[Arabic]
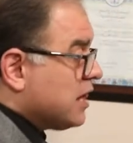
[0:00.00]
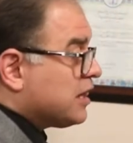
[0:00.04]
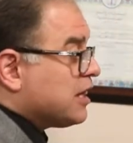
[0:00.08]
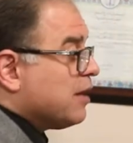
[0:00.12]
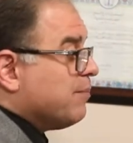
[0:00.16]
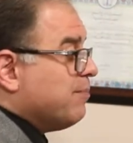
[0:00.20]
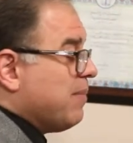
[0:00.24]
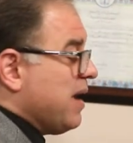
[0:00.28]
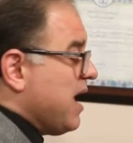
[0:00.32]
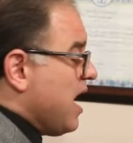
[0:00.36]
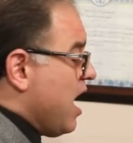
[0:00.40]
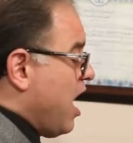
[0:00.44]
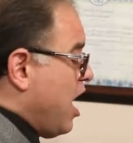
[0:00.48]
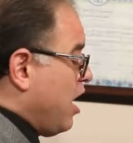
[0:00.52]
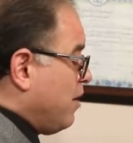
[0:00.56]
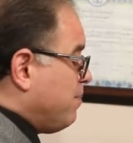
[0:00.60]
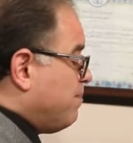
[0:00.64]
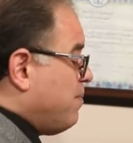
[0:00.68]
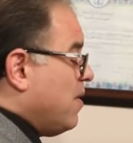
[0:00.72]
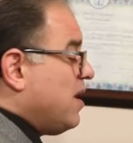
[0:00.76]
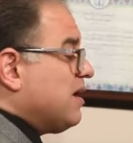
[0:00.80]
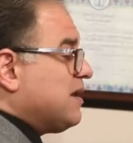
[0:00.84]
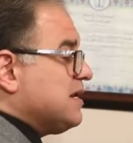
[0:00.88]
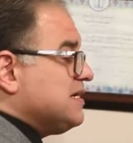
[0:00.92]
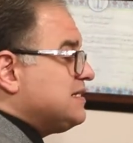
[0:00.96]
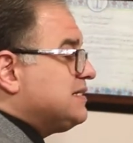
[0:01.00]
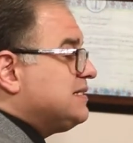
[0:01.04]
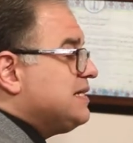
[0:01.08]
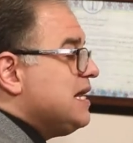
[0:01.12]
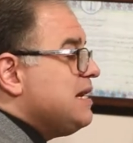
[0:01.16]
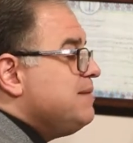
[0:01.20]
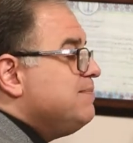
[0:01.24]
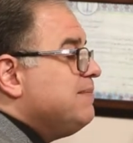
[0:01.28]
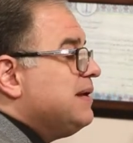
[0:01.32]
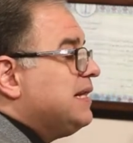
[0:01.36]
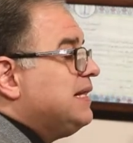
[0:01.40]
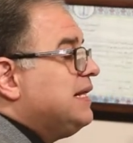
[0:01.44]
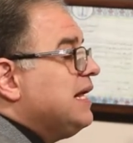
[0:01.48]
طب ايه اخبار
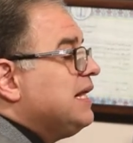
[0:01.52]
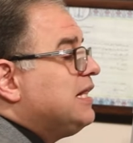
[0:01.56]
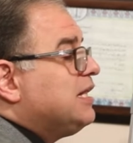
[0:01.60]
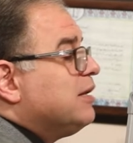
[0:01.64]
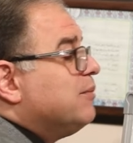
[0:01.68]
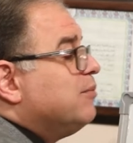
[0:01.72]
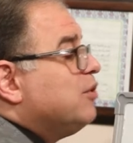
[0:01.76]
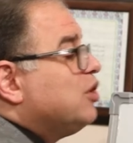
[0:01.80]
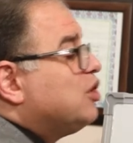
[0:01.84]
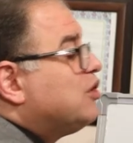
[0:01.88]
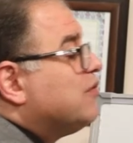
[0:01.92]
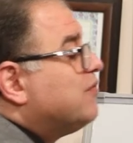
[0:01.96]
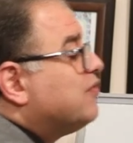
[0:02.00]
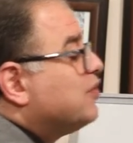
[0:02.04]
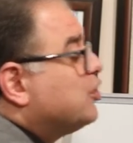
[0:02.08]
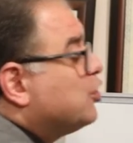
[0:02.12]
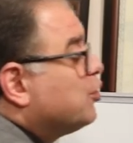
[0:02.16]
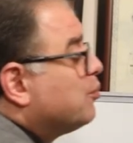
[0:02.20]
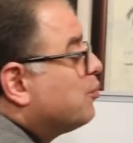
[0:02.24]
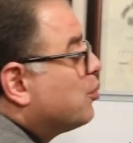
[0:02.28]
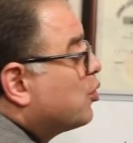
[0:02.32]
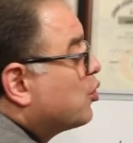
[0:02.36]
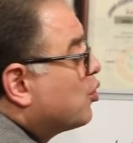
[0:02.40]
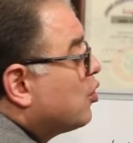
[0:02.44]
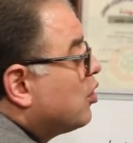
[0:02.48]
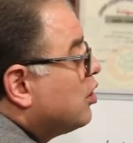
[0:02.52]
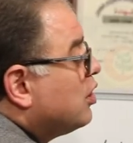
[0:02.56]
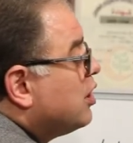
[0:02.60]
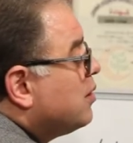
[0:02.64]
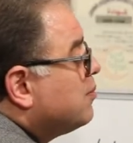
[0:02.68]
السيل ميديت اميونيتي في التبركلوز